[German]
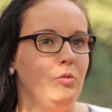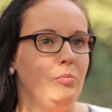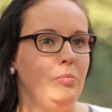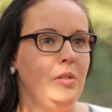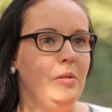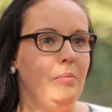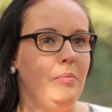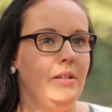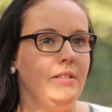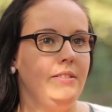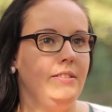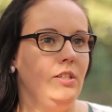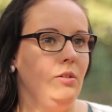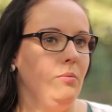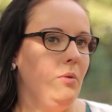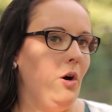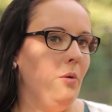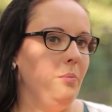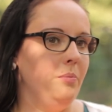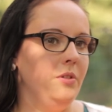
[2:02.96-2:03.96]
Spielplatz hier
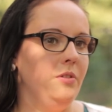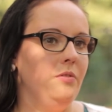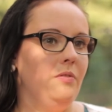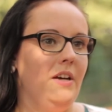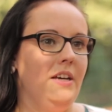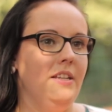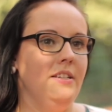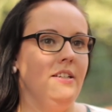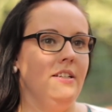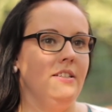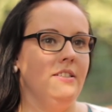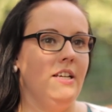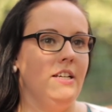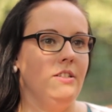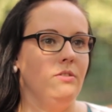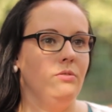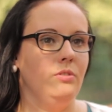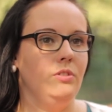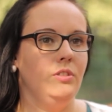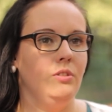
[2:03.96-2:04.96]
überhaupt nicht verändert
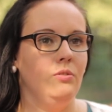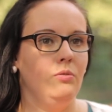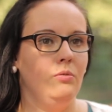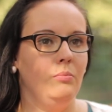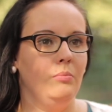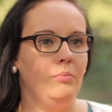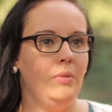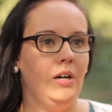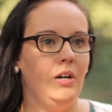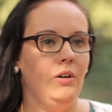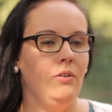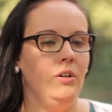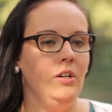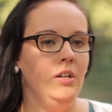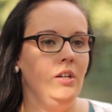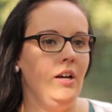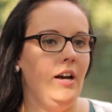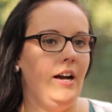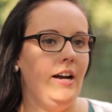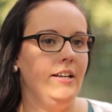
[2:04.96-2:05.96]
hat durch den Umbau,
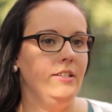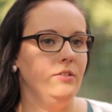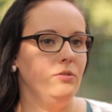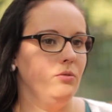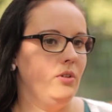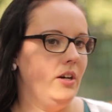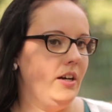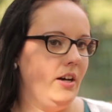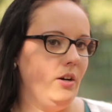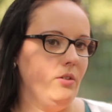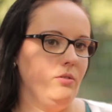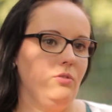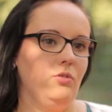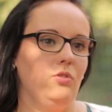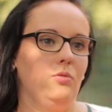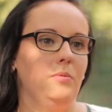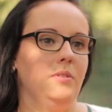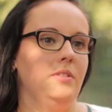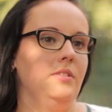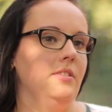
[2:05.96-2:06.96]
also
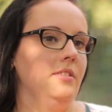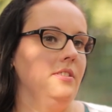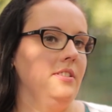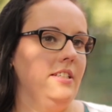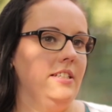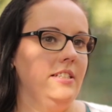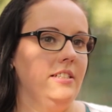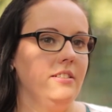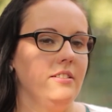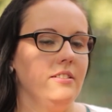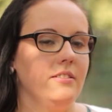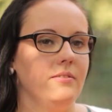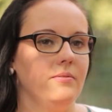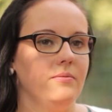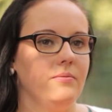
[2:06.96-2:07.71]
herausgeschmissenes Geld.